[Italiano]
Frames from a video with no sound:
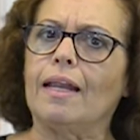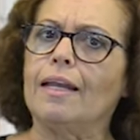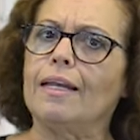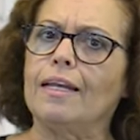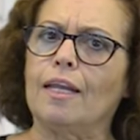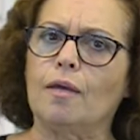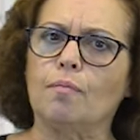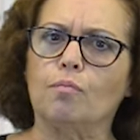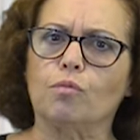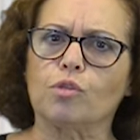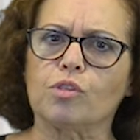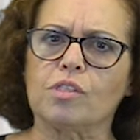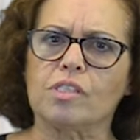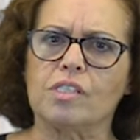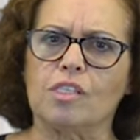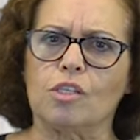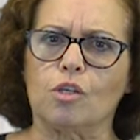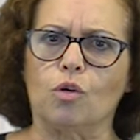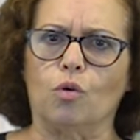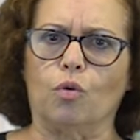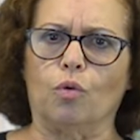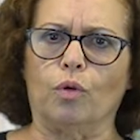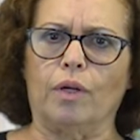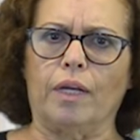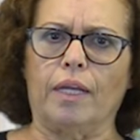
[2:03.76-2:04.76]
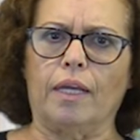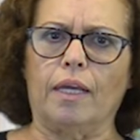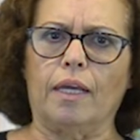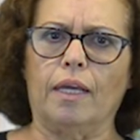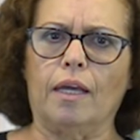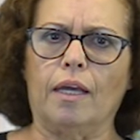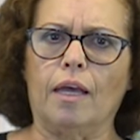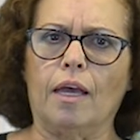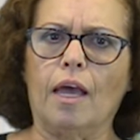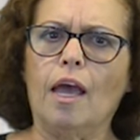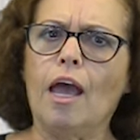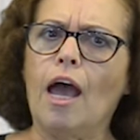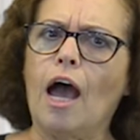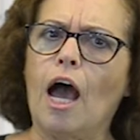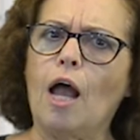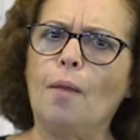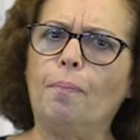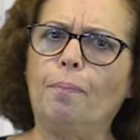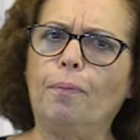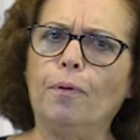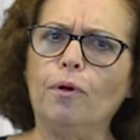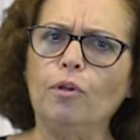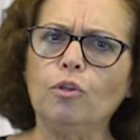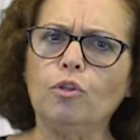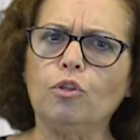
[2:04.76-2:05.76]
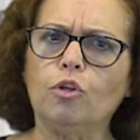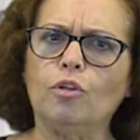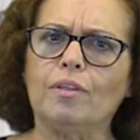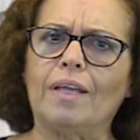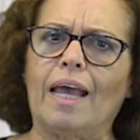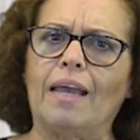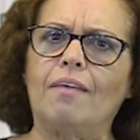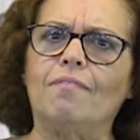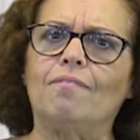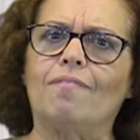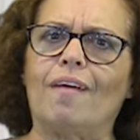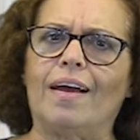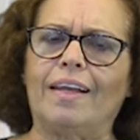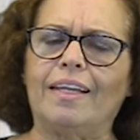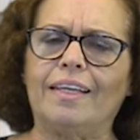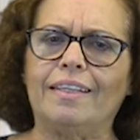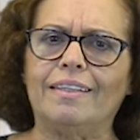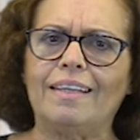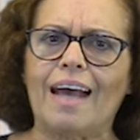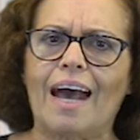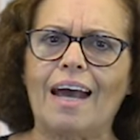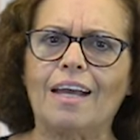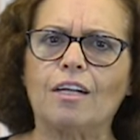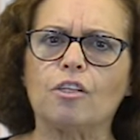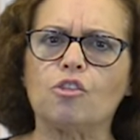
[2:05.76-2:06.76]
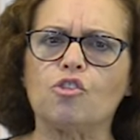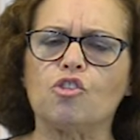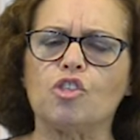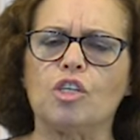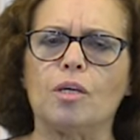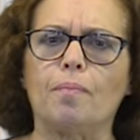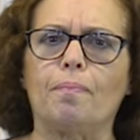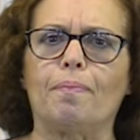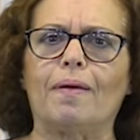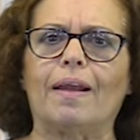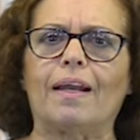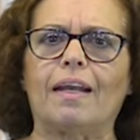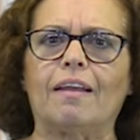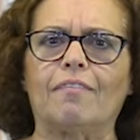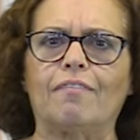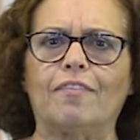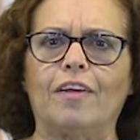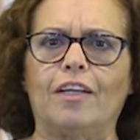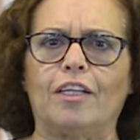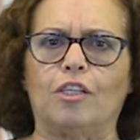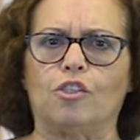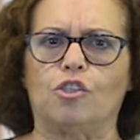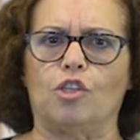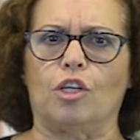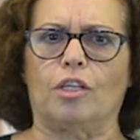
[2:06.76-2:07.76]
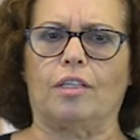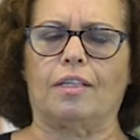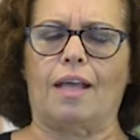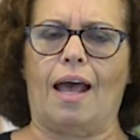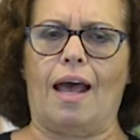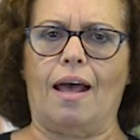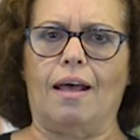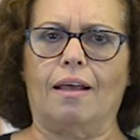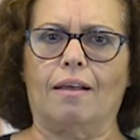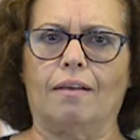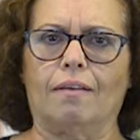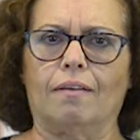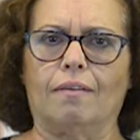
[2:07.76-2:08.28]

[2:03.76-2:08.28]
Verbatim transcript: le emozioni, al punto da invalidarci per la felicità